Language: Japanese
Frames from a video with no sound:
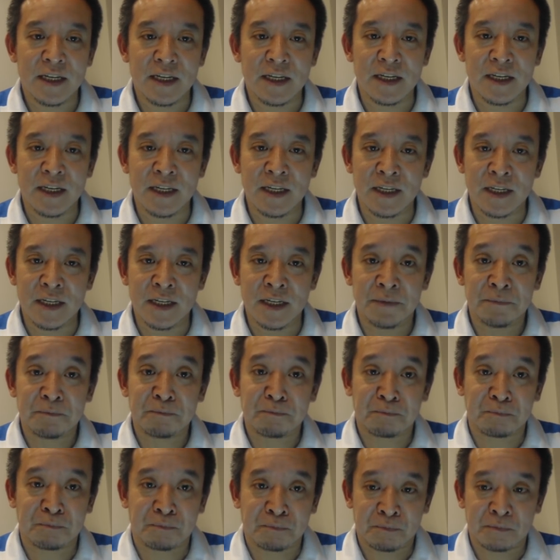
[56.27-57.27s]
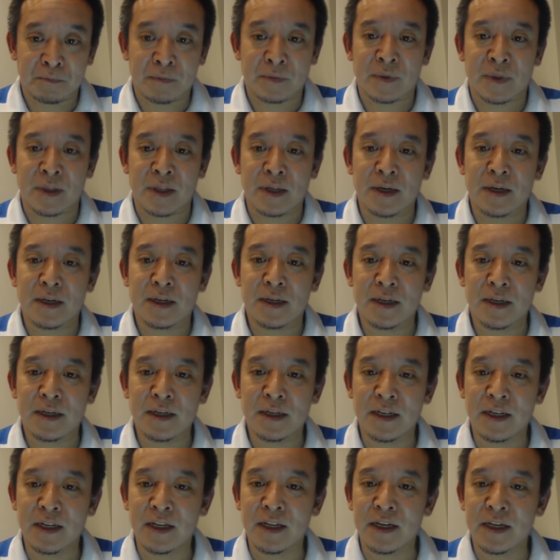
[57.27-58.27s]

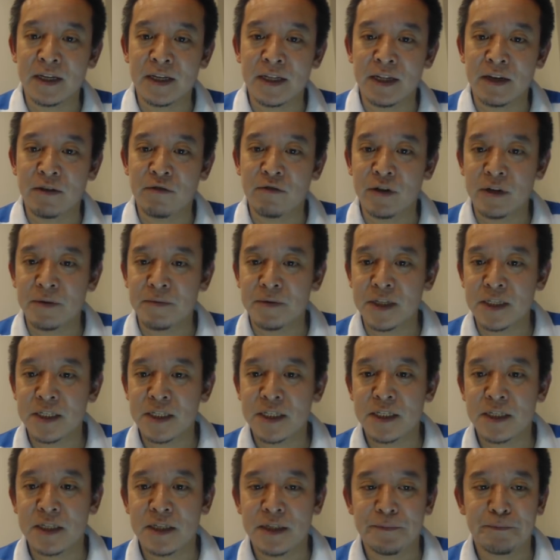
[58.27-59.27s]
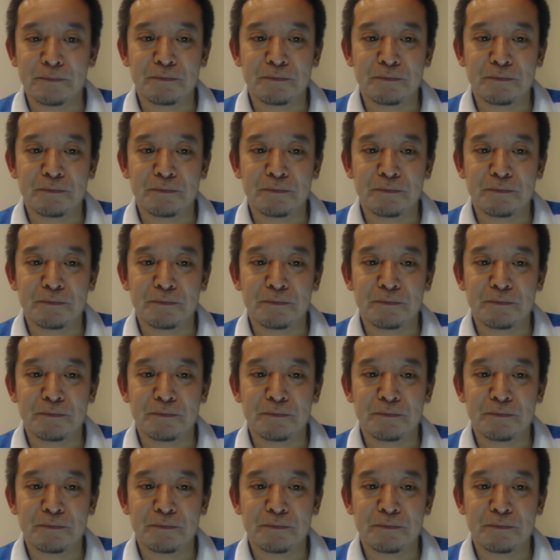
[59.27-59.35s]
えー、出てきております。